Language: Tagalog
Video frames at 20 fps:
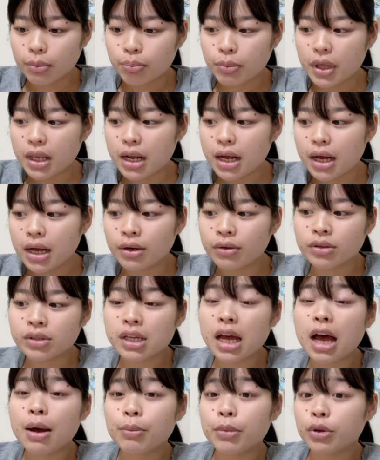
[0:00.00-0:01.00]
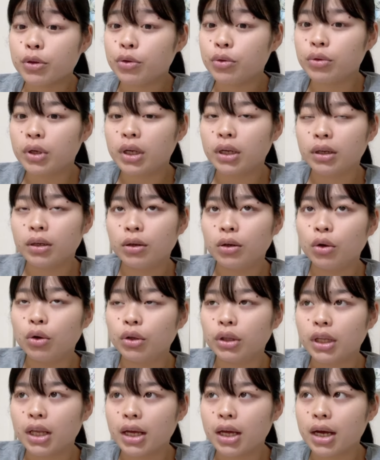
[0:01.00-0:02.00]
pinaano sa amin ng
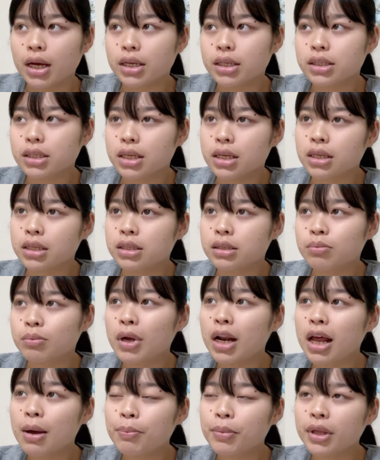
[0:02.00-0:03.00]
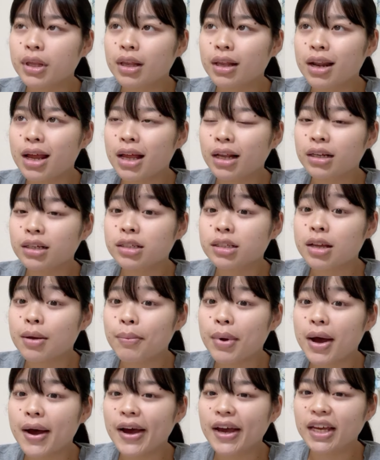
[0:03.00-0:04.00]
lote guys is malapit lang sa
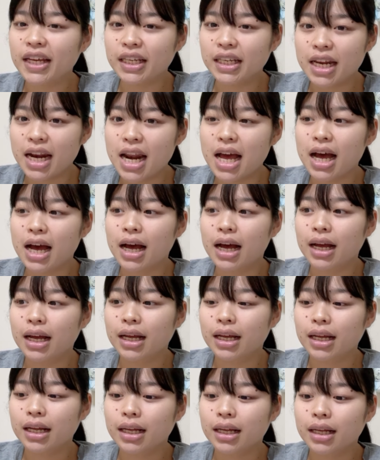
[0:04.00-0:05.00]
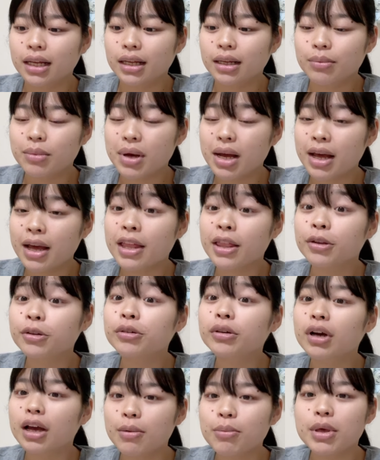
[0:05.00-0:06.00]
bahay nila bahay
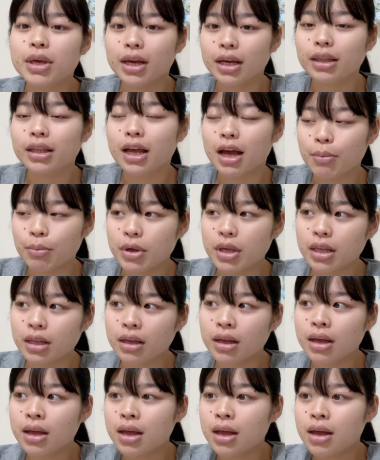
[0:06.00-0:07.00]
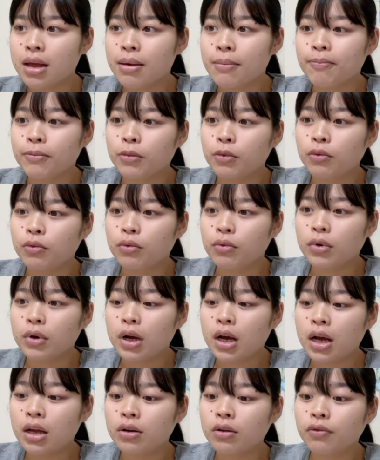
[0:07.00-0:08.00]
nung kaibigan namin.
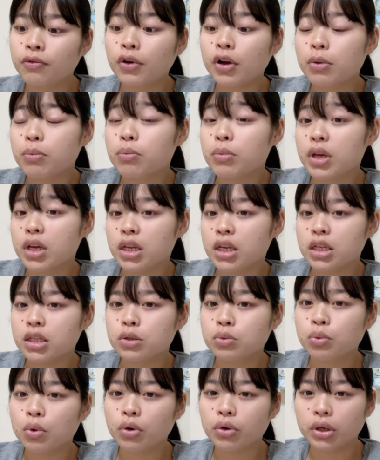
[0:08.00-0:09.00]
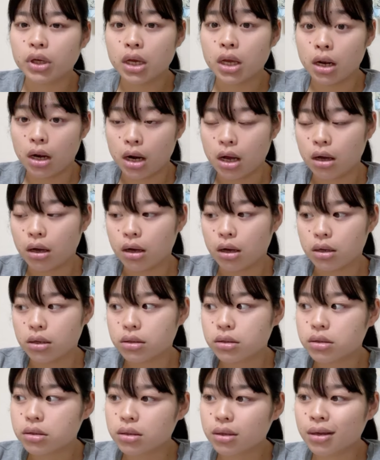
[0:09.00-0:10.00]
Ano, 5 minutes walking lang
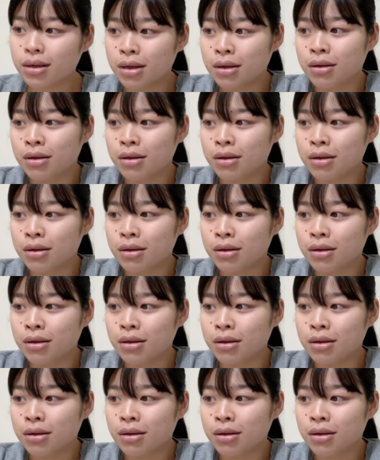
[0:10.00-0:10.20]
guys.